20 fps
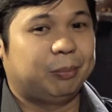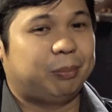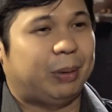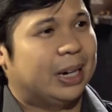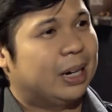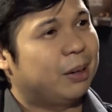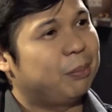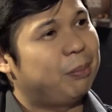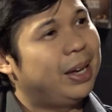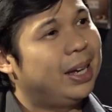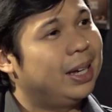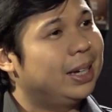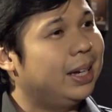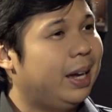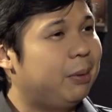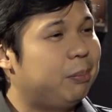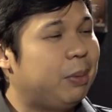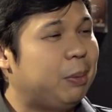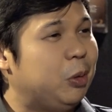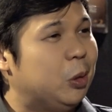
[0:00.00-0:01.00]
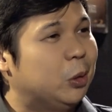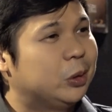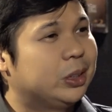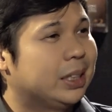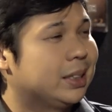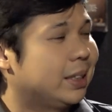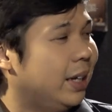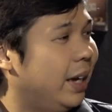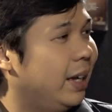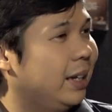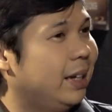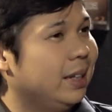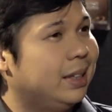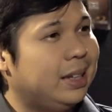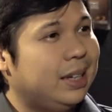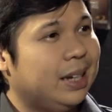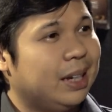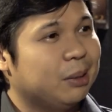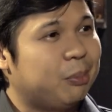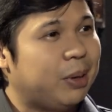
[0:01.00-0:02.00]
parang may, may music sa
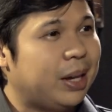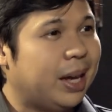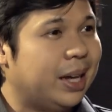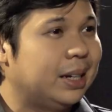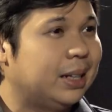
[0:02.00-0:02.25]
editing at may